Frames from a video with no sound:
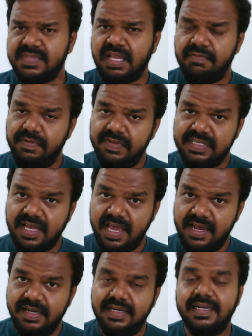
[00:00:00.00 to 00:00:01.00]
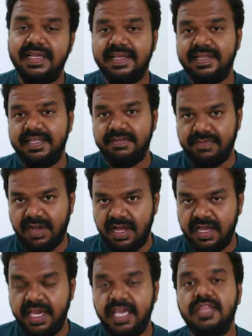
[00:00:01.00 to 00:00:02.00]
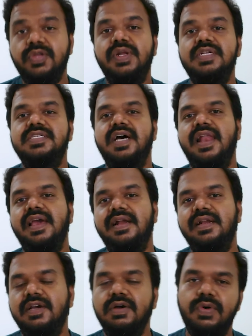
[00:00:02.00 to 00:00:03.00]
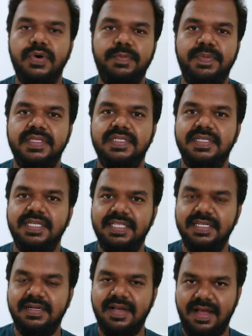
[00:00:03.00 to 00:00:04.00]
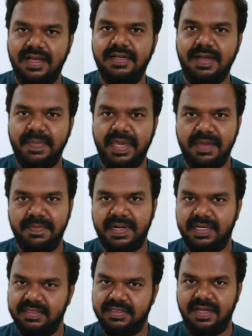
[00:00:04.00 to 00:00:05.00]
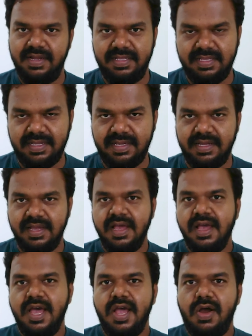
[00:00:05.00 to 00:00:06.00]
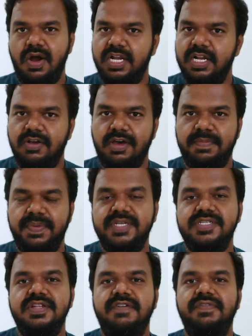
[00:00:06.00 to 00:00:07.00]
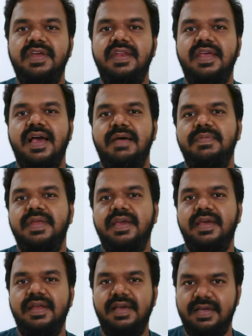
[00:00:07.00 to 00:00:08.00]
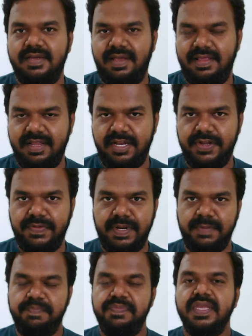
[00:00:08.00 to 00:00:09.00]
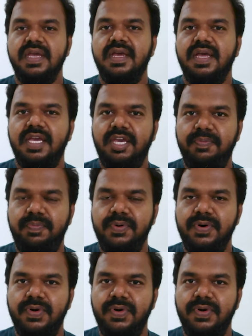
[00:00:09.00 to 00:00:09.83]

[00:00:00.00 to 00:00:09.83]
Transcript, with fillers: விவசாயிகள் கிட்ட இருந்து வாங்கி தொழிற்சாலைகளுக்கு கொடுப்பது இதற்காக அமைக்கப்பட்டது தான் இந்த காட்டன் கார்பரேஷன் ஆஃப் இந்தியா அப்படிங்கிற அந்த நிறுவனம் இப்போ